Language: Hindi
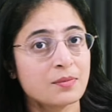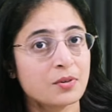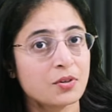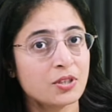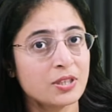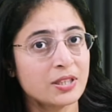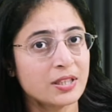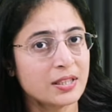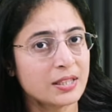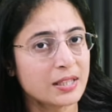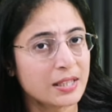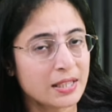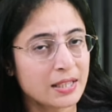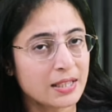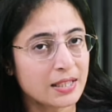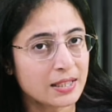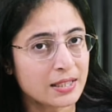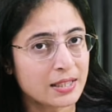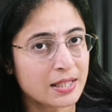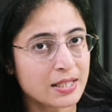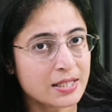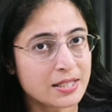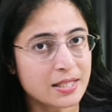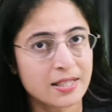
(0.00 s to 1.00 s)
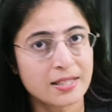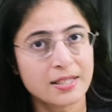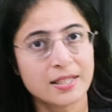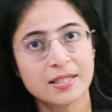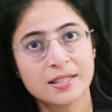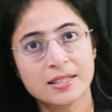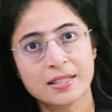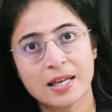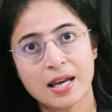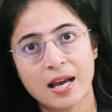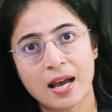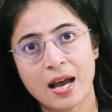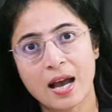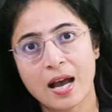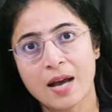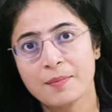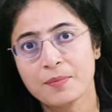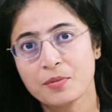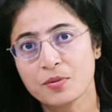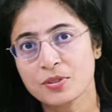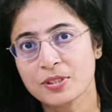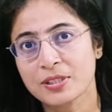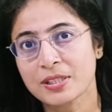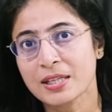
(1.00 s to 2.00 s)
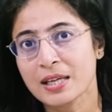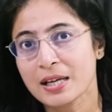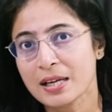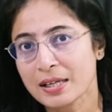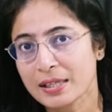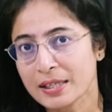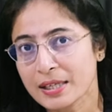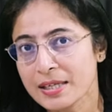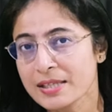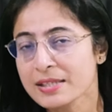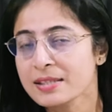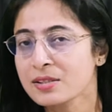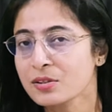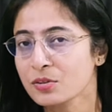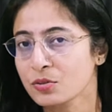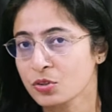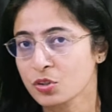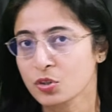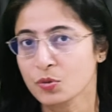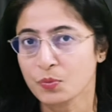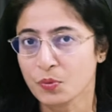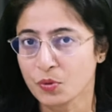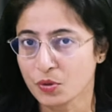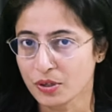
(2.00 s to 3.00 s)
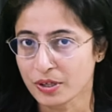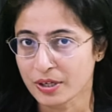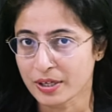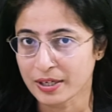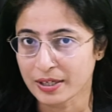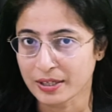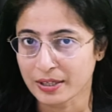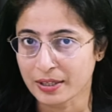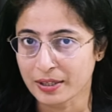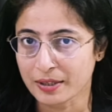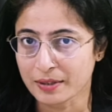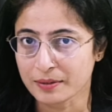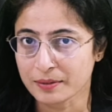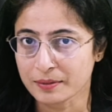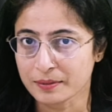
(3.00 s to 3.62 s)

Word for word: को ये नहीं लगना चाहिए कि आप उसके अगेंस्ट कुछ बोल रहे हैं